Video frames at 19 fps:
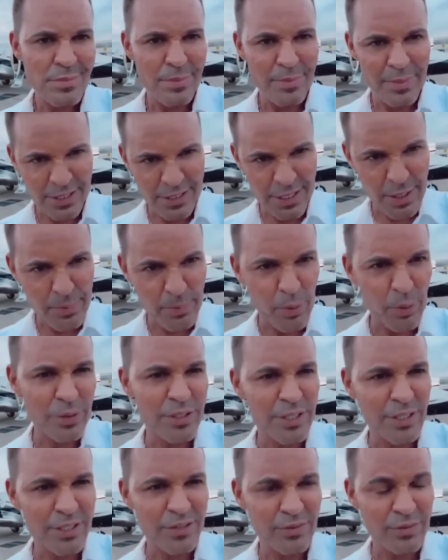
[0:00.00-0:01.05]
Mas é
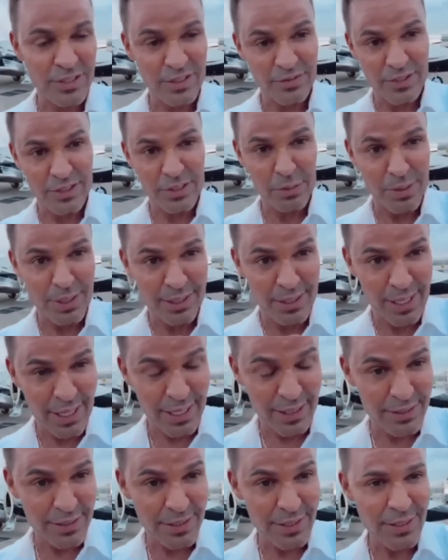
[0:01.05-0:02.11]
importante você fazer uma
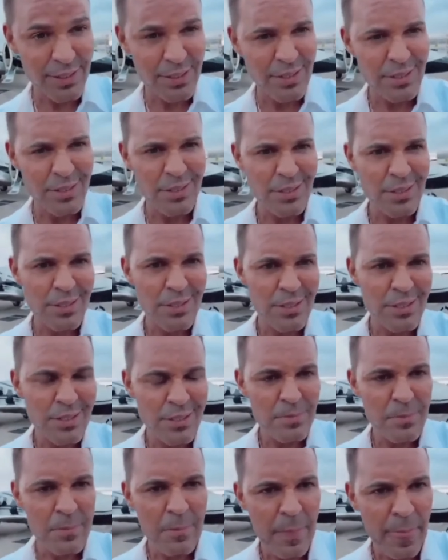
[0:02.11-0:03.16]
análise
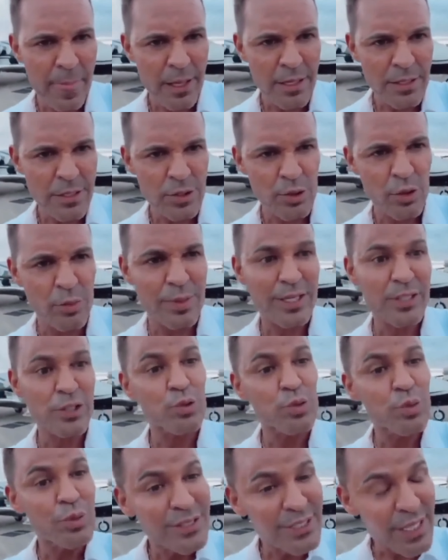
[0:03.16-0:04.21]
sobre as
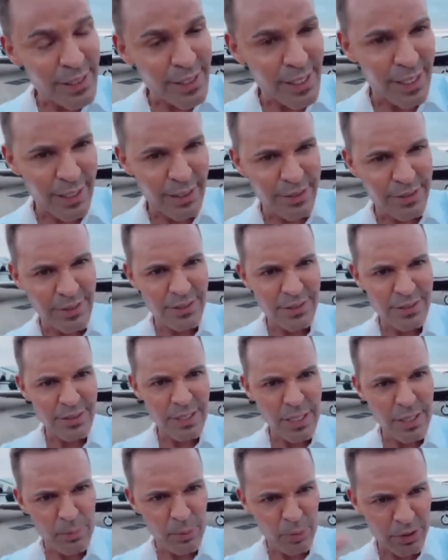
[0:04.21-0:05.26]
suas análises.
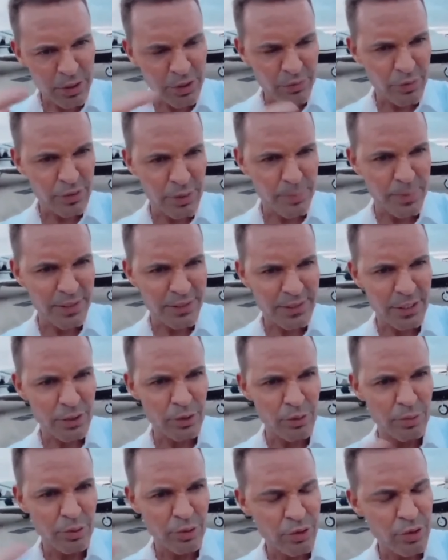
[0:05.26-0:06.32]
É importante você pensar
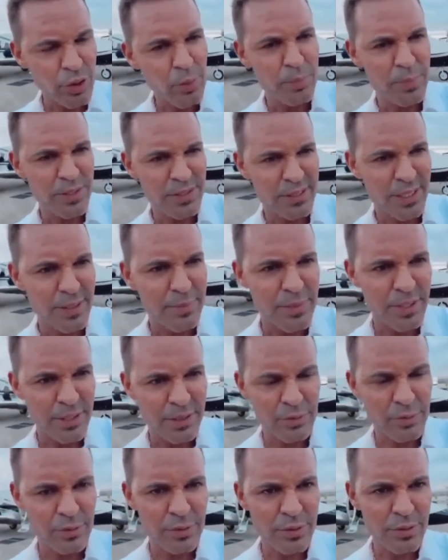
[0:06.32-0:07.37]
sobre o seu
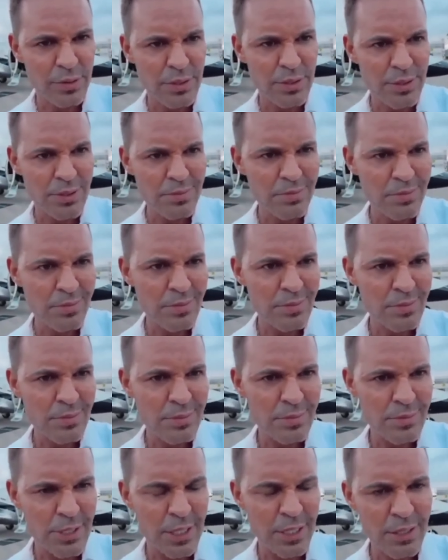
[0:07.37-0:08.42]
pensamento,
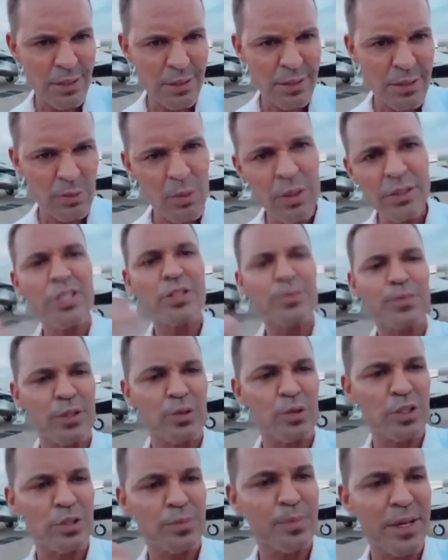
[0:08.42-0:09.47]
né? Quantas
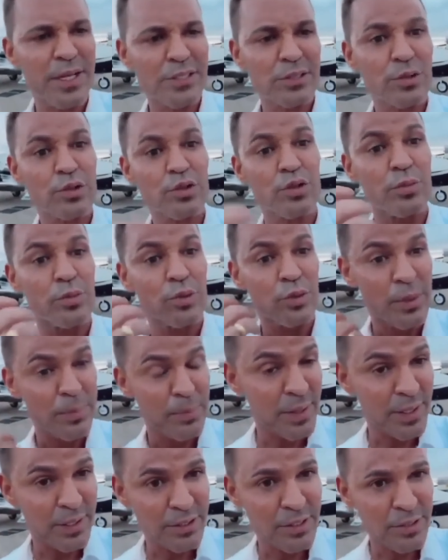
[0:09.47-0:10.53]
pessoas pensam sobre o que
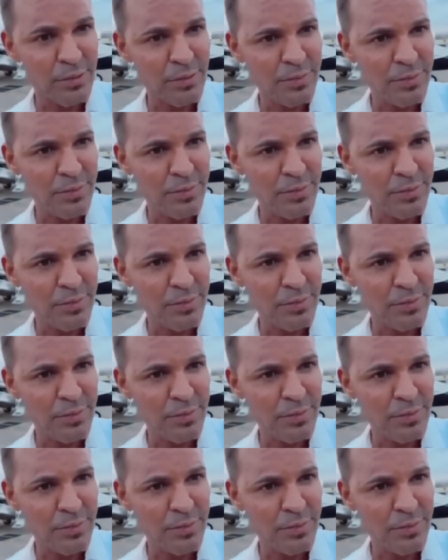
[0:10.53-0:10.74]
pensam?